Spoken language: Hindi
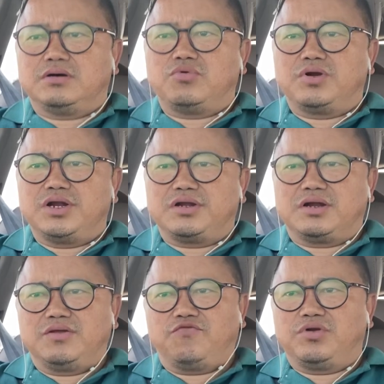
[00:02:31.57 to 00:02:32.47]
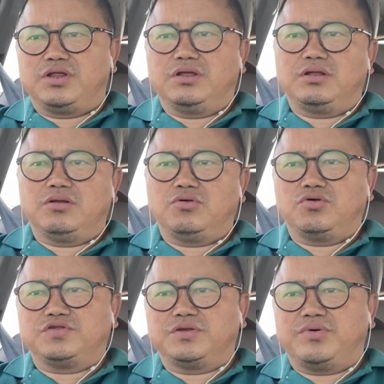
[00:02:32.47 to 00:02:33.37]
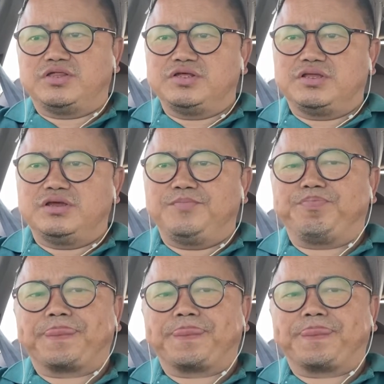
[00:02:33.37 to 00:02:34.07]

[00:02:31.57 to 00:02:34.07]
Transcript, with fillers: मोर देन थर्टी फोर्टी लोगों से बातचीत की